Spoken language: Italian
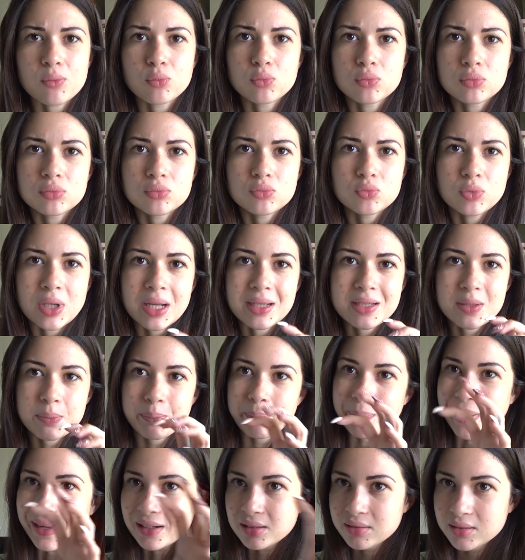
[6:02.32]
è una
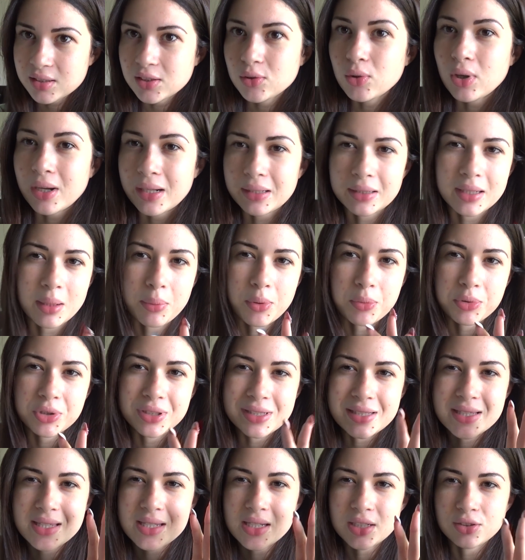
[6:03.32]
particolarità
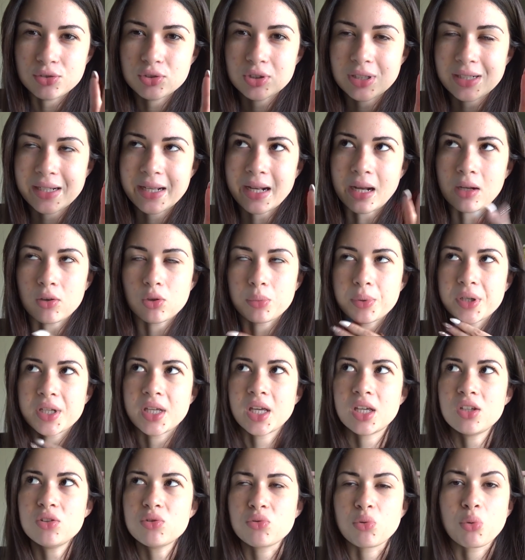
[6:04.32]
proprio del segno del cancro,
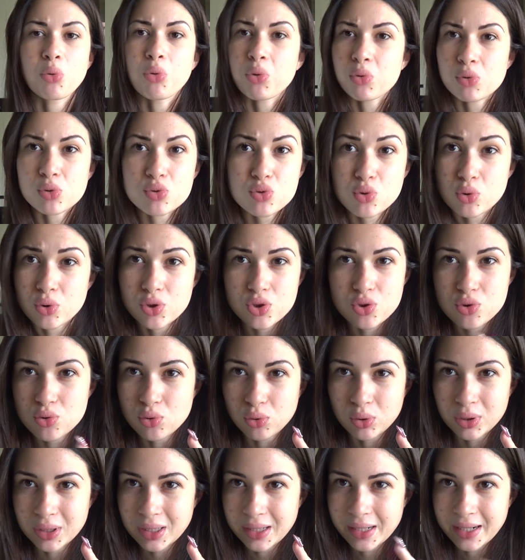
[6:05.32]
perché io non conosco
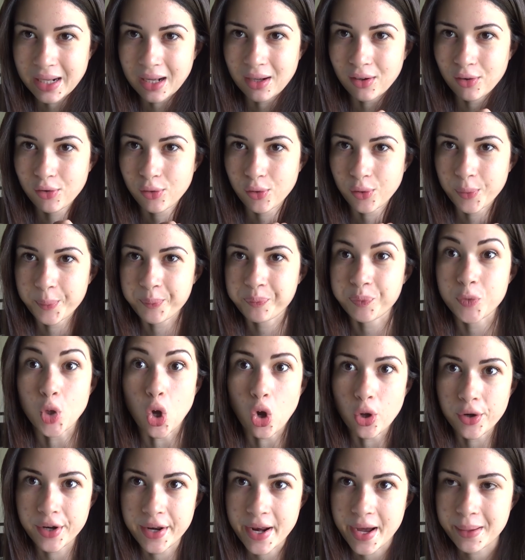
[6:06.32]
nessuno del cancro,
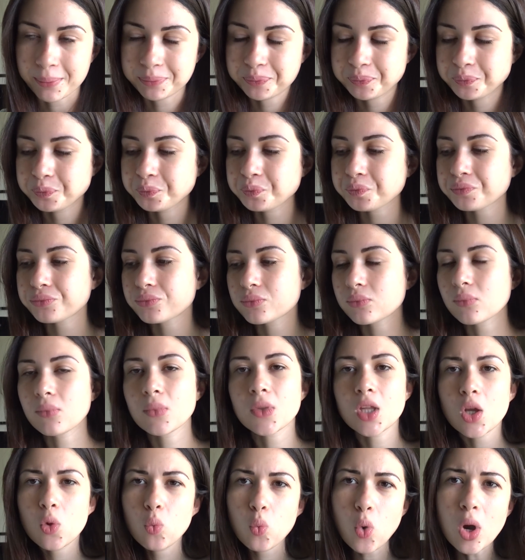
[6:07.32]
donna.
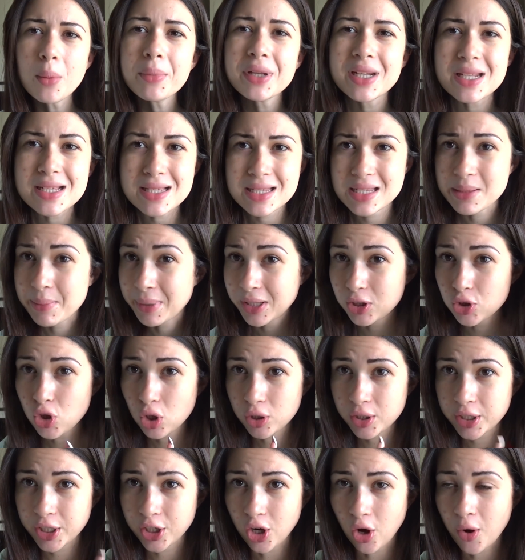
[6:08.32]
Uomini sì, ma
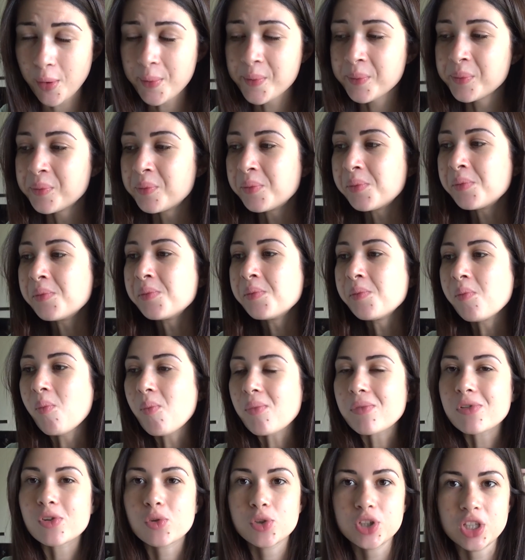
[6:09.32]
donne no
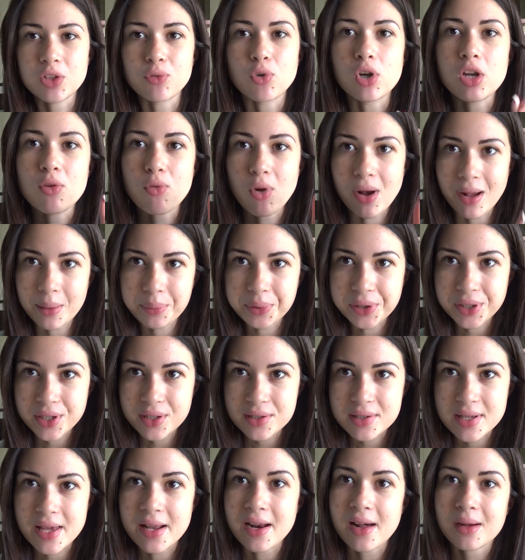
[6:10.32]
quindi volevo
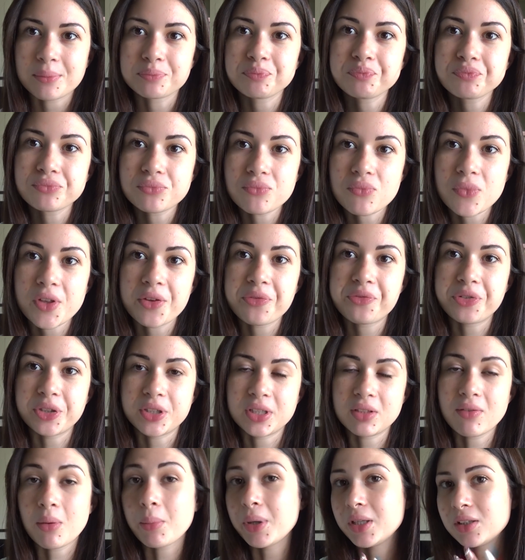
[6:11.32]
capire se era
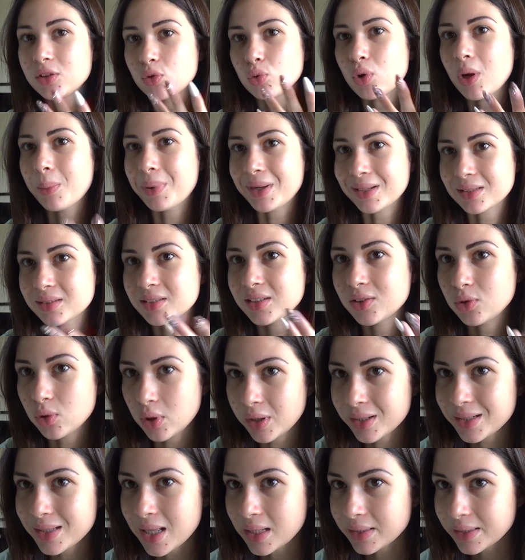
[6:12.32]
effettivamente una
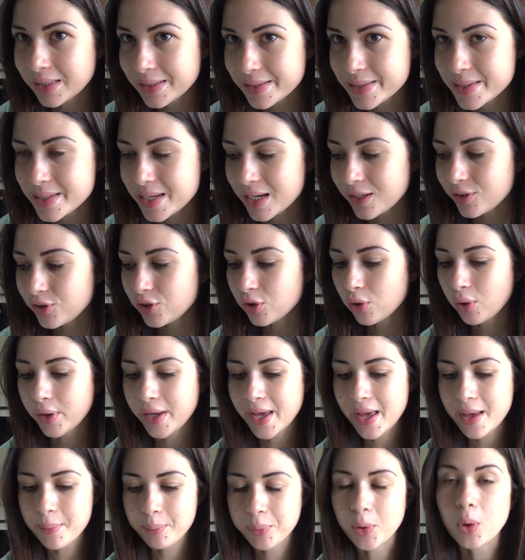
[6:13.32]
particolarità del segno
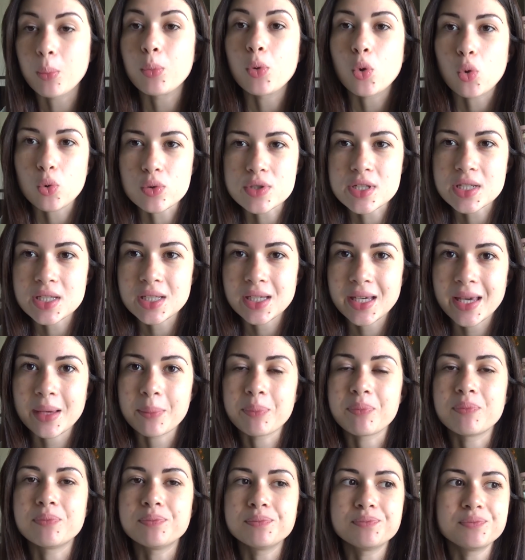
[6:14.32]
che è proprio così,
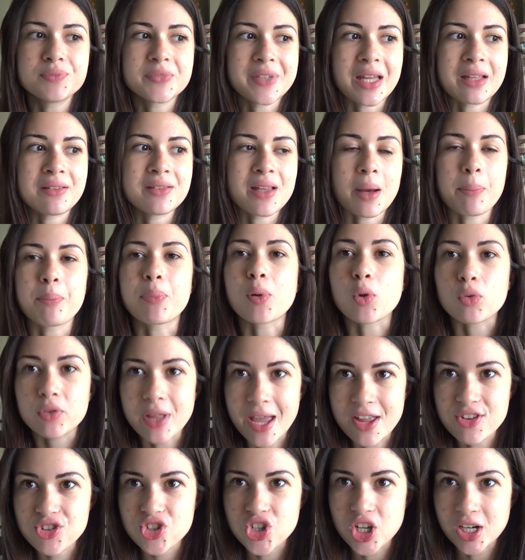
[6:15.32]
che tende a
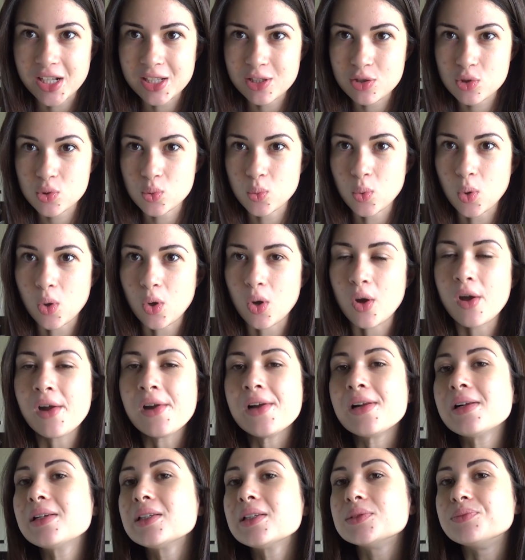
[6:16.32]
proteggere il suo,
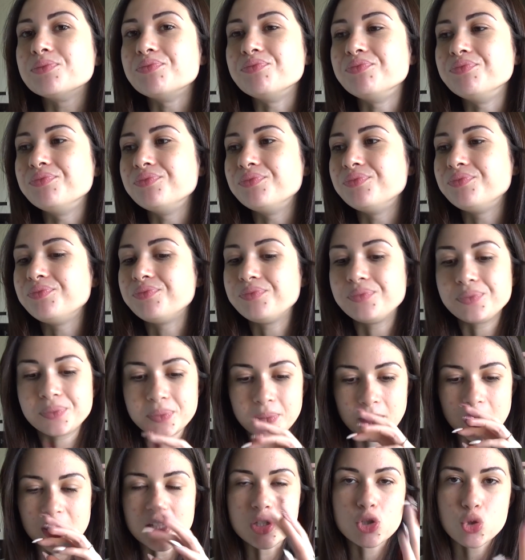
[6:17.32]

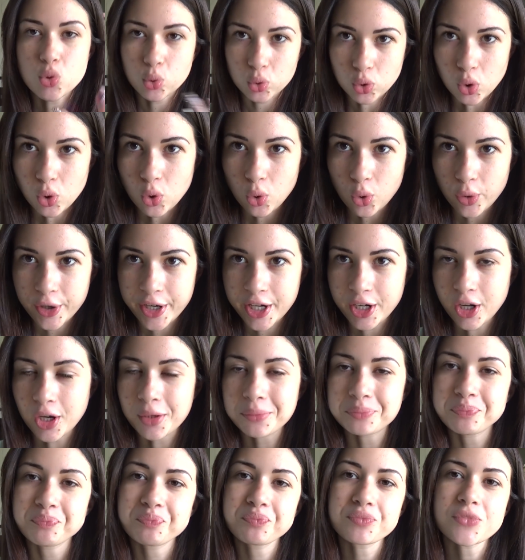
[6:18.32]
mm, il suo dolore,
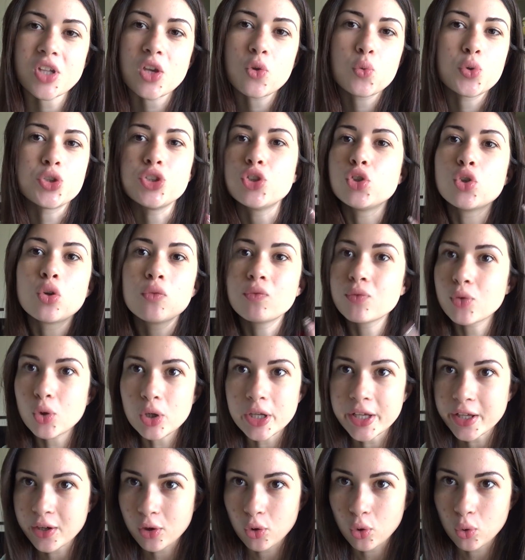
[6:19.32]
no? E quindi non
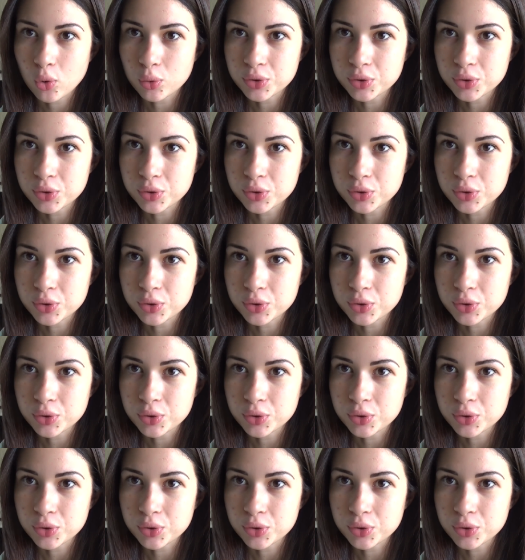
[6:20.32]
volerlo